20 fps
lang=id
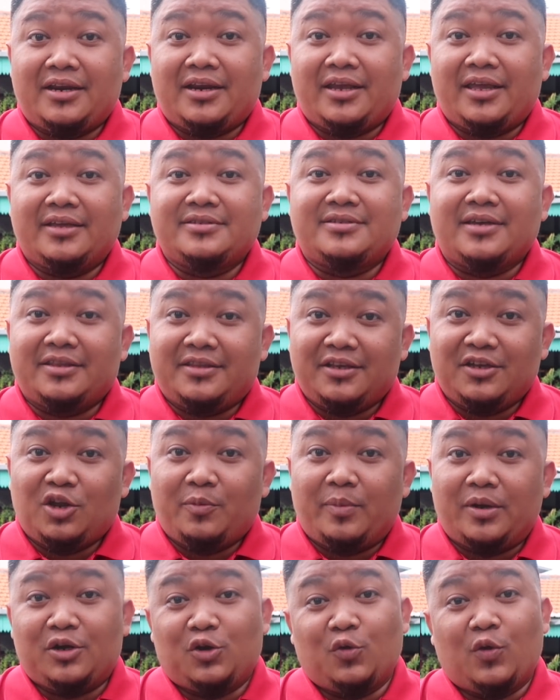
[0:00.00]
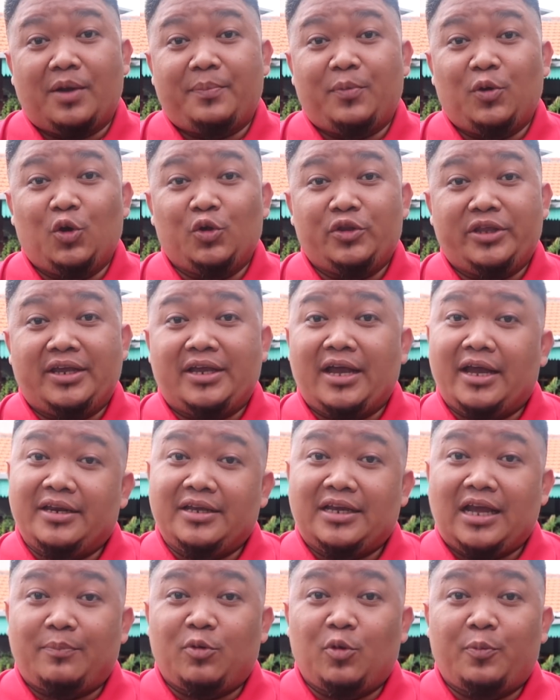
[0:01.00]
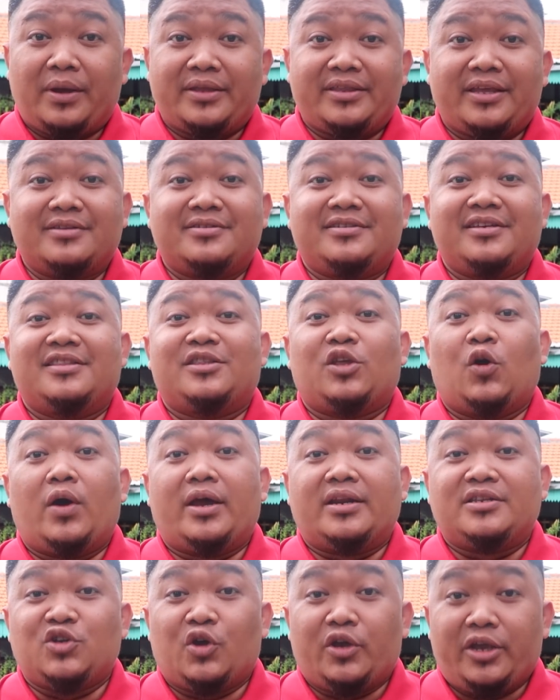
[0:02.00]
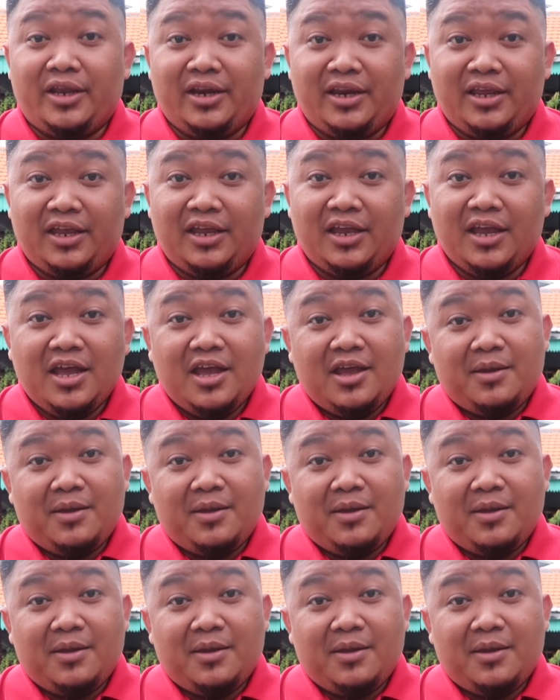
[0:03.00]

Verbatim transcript: Raya Jati nomor 23 di Kabupaten Sidoarjo ini,